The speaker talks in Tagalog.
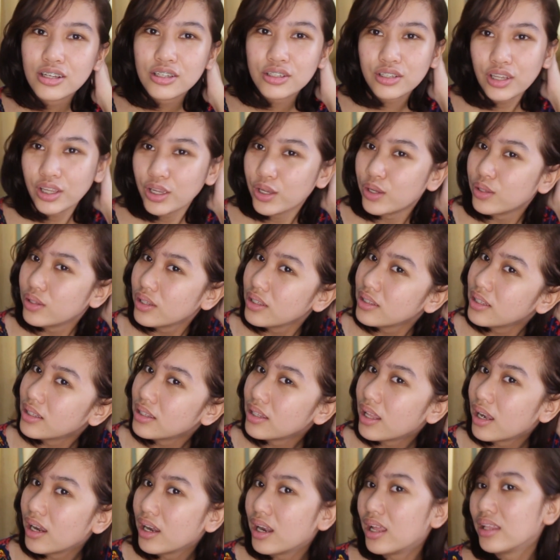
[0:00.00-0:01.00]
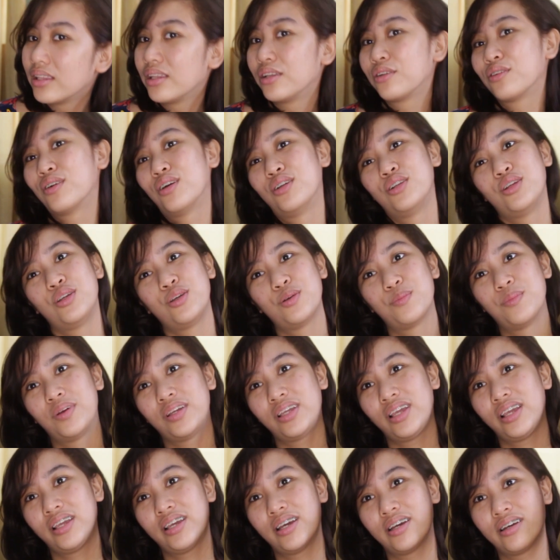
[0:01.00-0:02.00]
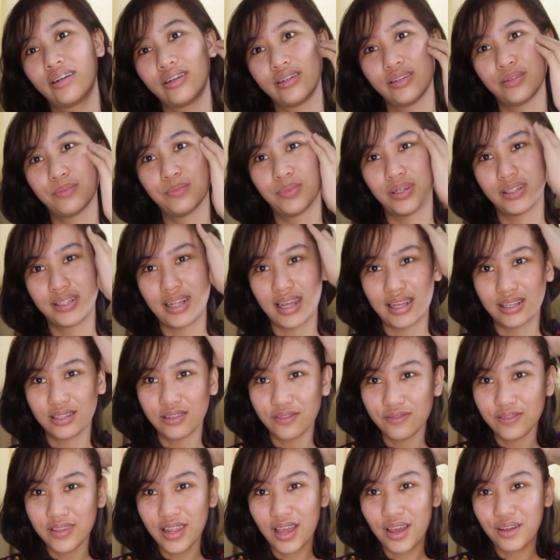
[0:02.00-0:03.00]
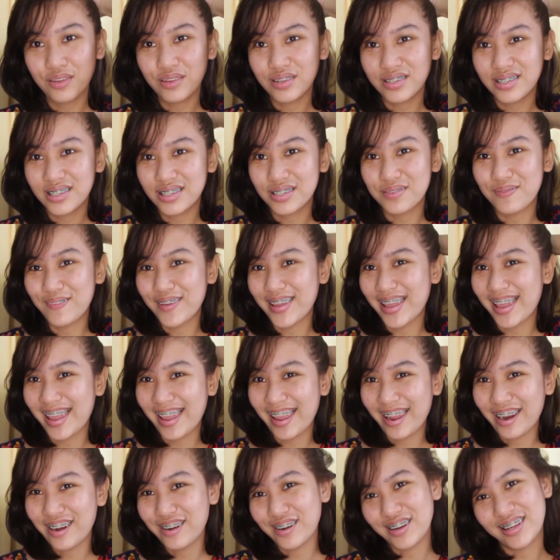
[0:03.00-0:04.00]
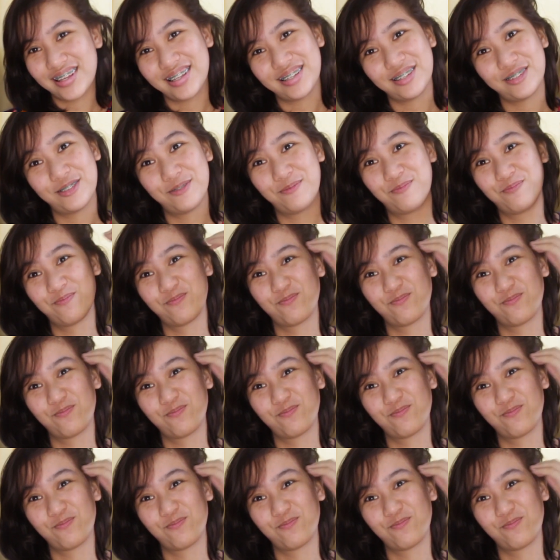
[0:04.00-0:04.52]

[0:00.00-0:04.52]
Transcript: So, yun, tignan na natin kung ano yung mangyayari. But as of now, this is my hair and